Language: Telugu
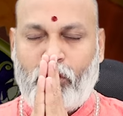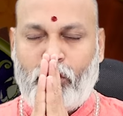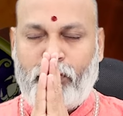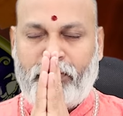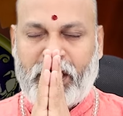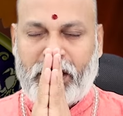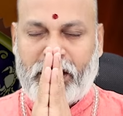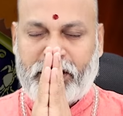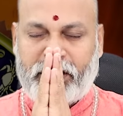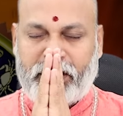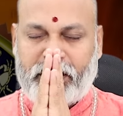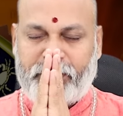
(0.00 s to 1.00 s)
ఓం
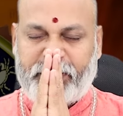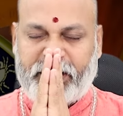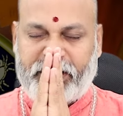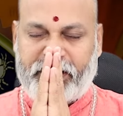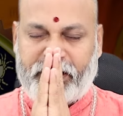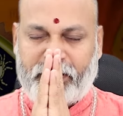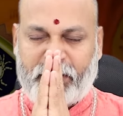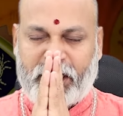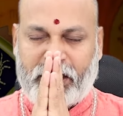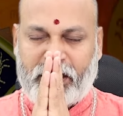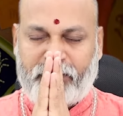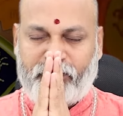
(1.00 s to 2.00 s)
మహాగణాధిపతయే నమ
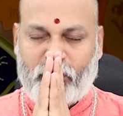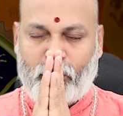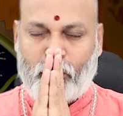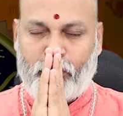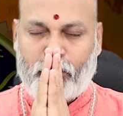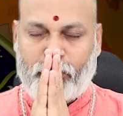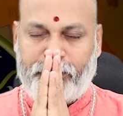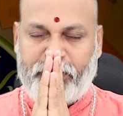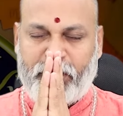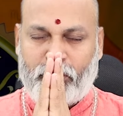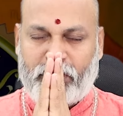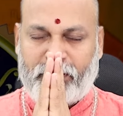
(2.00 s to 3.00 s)
ఓం
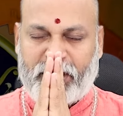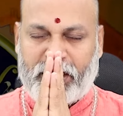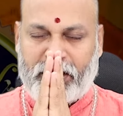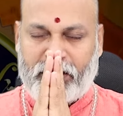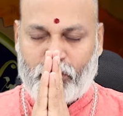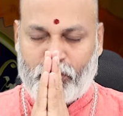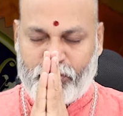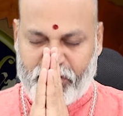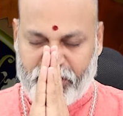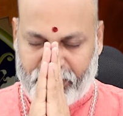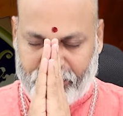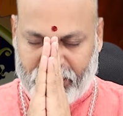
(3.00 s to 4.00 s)
గురుభ్యో నమ ఓం
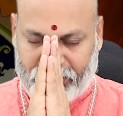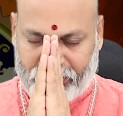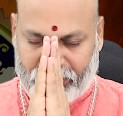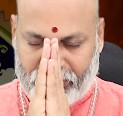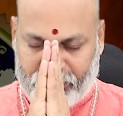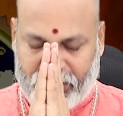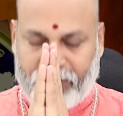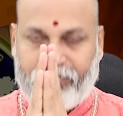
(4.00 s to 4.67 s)
శ్రీమాత్రే నమ